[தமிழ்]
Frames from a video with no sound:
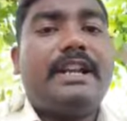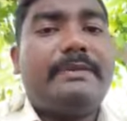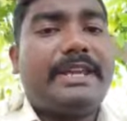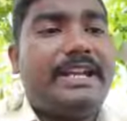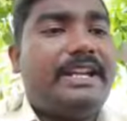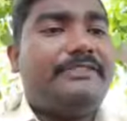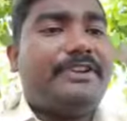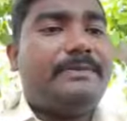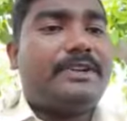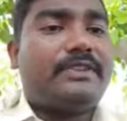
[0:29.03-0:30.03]
நமக்கு என்ன
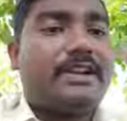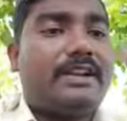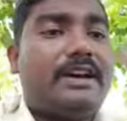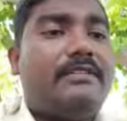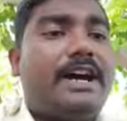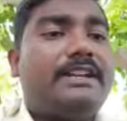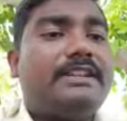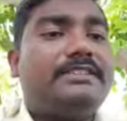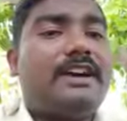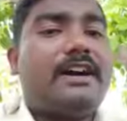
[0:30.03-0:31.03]
ஃபைன் பண்ண சொல்கிறாங்கன்னா வாட்
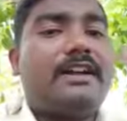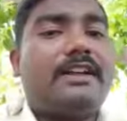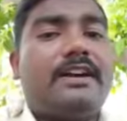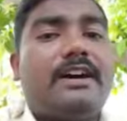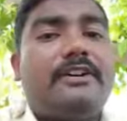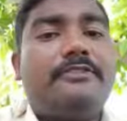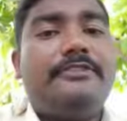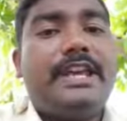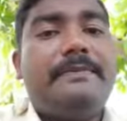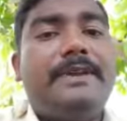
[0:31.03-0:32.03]
இஸ் த ஆர்டர் ஆஃப்
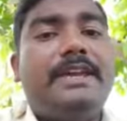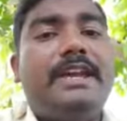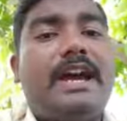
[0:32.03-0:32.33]
ஏபி